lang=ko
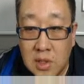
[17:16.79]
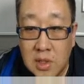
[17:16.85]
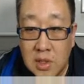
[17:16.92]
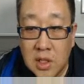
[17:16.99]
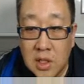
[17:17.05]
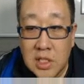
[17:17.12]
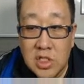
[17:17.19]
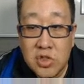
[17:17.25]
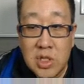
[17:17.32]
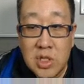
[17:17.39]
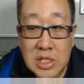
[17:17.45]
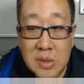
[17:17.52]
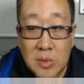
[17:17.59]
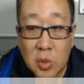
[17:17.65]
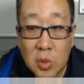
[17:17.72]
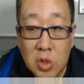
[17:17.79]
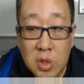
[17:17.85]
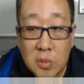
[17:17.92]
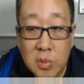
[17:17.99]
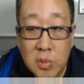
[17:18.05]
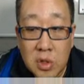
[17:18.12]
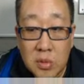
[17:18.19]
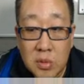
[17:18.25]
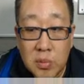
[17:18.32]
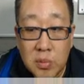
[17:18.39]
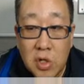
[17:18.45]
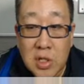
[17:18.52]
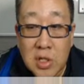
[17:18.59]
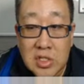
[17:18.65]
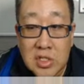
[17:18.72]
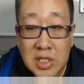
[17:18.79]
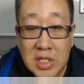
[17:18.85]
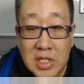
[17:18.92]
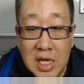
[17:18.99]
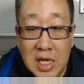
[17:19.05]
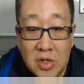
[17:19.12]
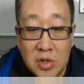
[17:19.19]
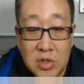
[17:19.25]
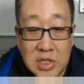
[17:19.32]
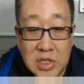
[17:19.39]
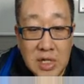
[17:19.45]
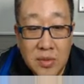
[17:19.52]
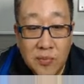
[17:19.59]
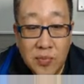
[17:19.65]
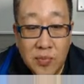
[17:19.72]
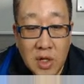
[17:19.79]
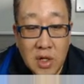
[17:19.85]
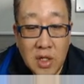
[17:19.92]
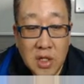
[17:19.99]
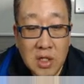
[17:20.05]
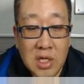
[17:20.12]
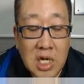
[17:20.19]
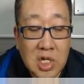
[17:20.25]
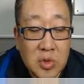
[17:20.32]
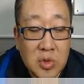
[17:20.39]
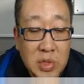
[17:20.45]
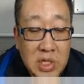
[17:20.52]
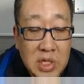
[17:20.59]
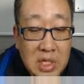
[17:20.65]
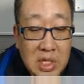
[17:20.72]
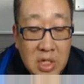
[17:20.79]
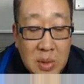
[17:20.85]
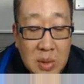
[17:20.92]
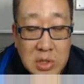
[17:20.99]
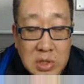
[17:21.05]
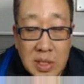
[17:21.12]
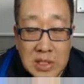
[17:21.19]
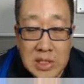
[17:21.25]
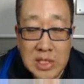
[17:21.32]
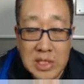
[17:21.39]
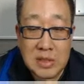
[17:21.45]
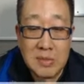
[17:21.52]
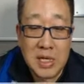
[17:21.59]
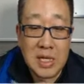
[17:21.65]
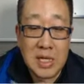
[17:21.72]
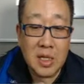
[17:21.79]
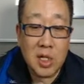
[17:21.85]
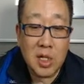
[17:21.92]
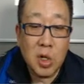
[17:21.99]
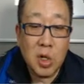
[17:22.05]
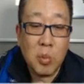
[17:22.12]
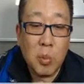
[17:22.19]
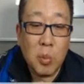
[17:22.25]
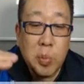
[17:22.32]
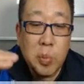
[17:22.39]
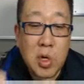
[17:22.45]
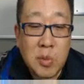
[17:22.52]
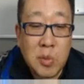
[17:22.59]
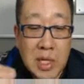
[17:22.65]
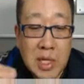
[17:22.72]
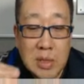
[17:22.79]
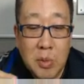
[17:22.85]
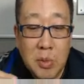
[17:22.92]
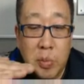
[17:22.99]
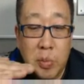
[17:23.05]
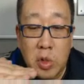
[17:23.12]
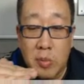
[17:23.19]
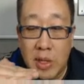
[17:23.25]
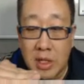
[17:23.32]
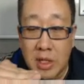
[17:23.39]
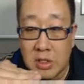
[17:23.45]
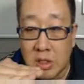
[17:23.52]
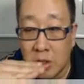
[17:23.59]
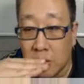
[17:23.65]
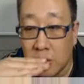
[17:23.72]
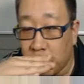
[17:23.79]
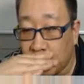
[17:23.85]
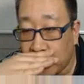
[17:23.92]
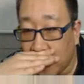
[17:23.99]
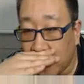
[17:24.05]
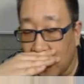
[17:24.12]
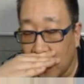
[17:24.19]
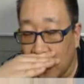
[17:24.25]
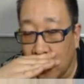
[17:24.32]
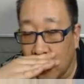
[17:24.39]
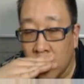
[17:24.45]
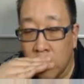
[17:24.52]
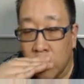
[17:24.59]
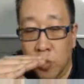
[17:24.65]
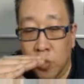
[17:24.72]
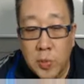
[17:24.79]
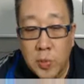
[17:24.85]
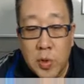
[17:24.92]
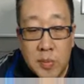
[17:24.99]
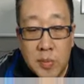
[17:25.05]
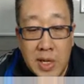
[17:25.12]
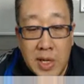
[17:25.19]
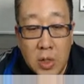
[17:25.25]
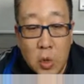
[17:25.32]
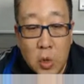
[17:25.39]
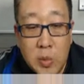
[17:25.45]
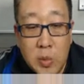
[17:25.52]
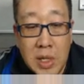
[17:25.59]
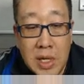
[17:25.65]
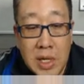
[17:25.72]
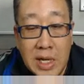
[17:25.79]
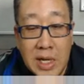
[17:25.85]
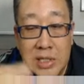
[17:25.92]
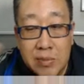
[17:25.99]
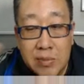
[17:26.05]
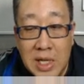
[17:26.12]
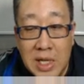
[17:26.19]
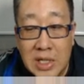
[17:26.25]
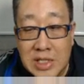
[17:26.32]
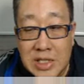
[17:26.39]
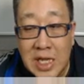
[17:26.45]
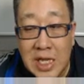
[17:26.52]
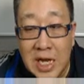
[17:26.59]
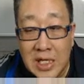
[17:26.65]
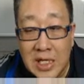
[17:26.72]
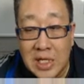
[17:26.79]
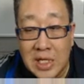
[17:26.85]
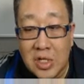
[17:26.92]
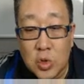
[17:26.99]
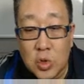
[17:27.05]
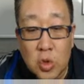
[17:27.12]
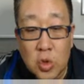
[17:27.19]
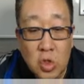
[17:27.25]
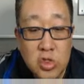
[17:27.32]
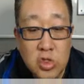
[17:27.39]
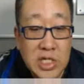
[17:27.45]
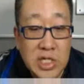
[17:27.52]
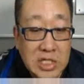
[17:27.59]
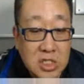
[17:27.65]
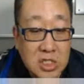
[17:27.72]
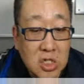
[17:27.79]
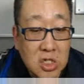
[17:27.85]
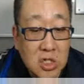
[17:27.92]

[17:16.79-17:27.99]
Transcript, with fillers: 인수가 안 차면 공연은 펑크, 펑크날 수가 있는 게 아니고 이제 크라우드 펀딩 같은 거 해보시면 아시겠지만 목표 금액이 있죠. 목표 금액. 그죠? 목표 금액이 돌파해야지만 진행한다. 이런 조건을 걸 수 있겠죠?